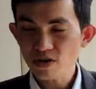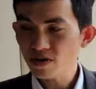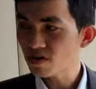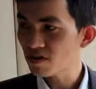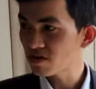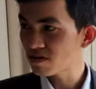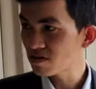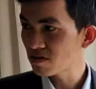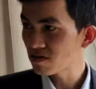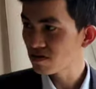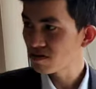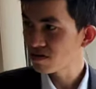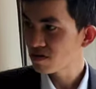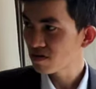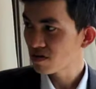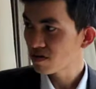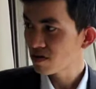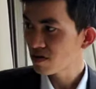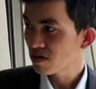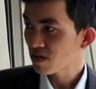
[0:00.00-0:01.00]
mọi người
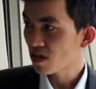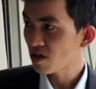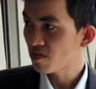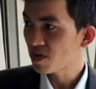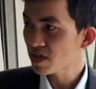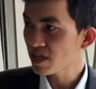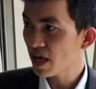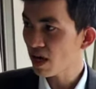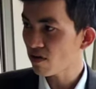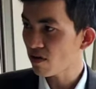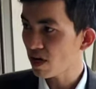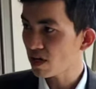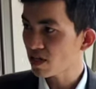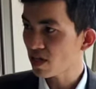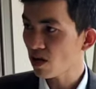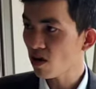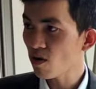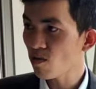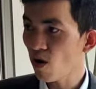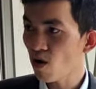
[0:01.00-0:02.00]
thì phía sau này
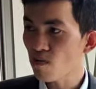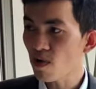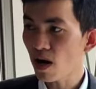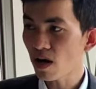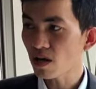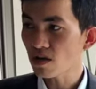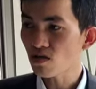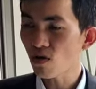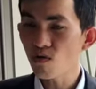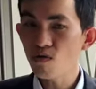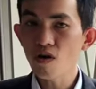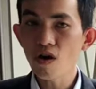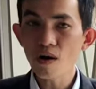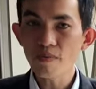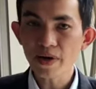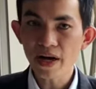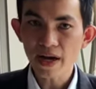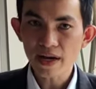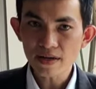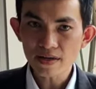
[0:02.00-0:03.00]
sẽ có bộ phận thu
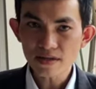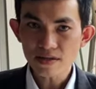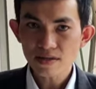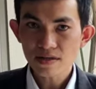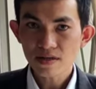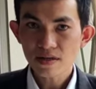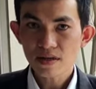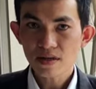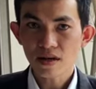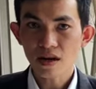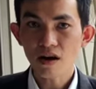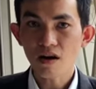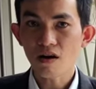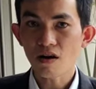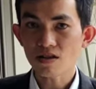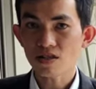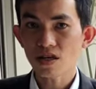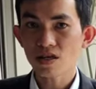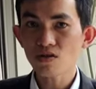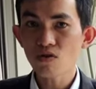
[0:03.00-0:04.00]
gom gác là
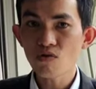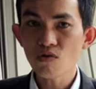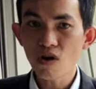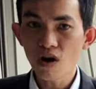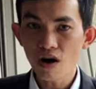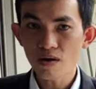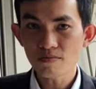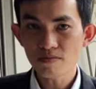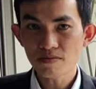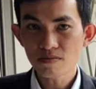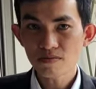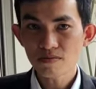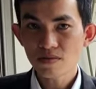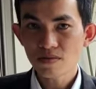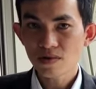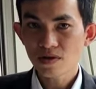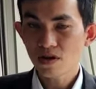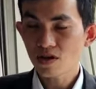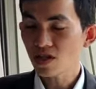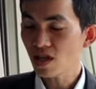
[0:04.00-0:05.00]
họ sẽ thu gom
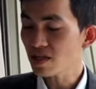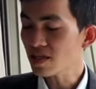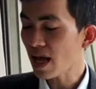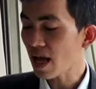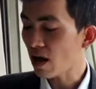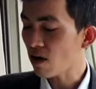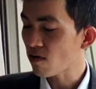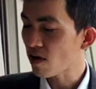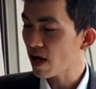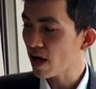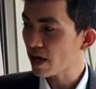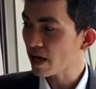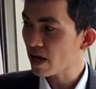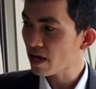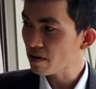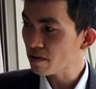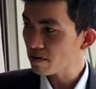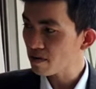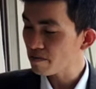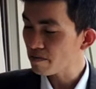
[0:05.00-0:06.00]
nó sẽ tạo ra
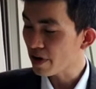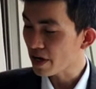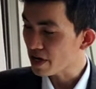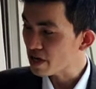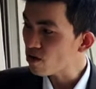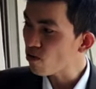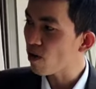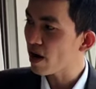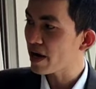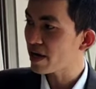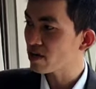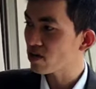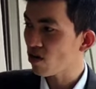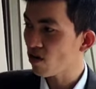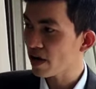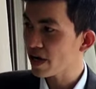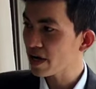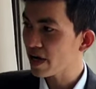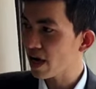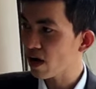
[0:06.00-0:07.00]
cái mỹ quan
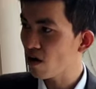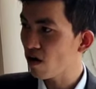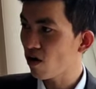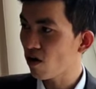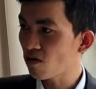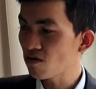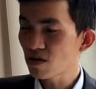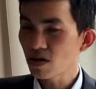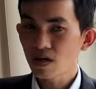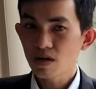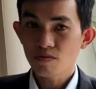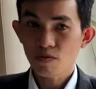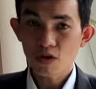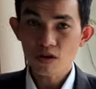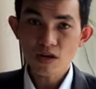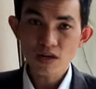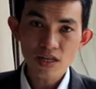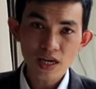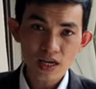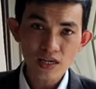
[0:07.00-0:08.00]
cho cái căn hộ
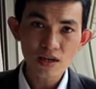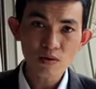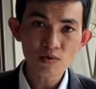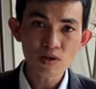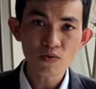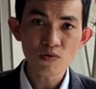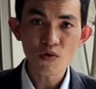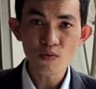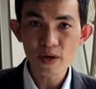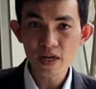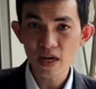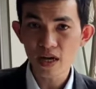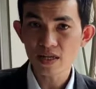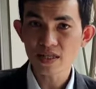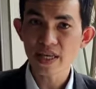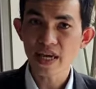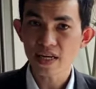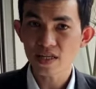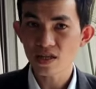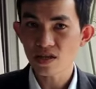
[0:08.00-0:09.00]
mọi người thấy giống như Phú Mỹ
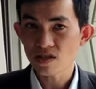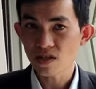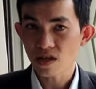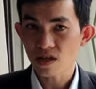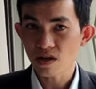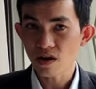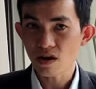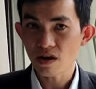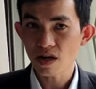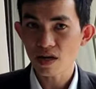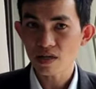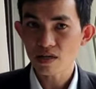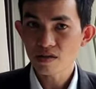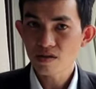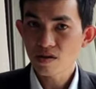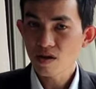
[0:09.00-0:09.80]
Hưng đang di chuyển rồi nè